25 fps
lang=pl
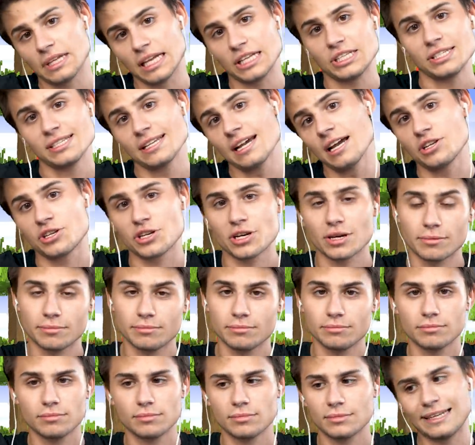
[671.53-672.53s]
naciskajcie.
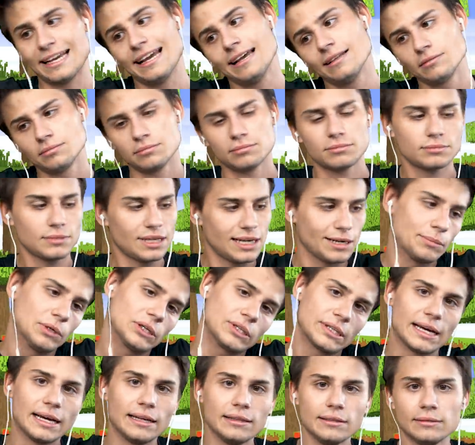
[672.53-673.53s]
Ten albo
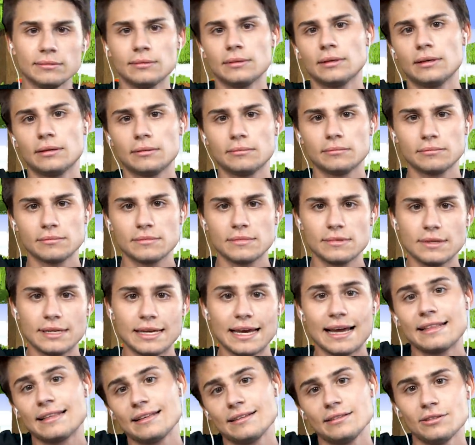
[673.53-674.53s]
ten.
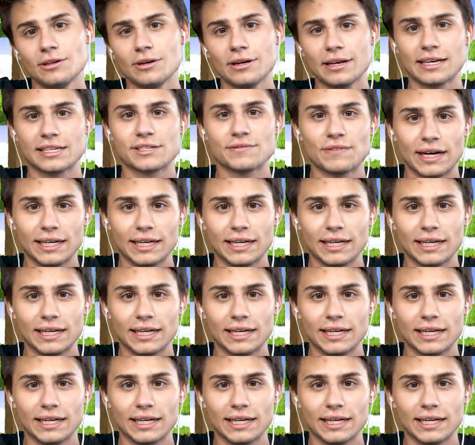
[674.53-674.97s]
Jeden i drugi jest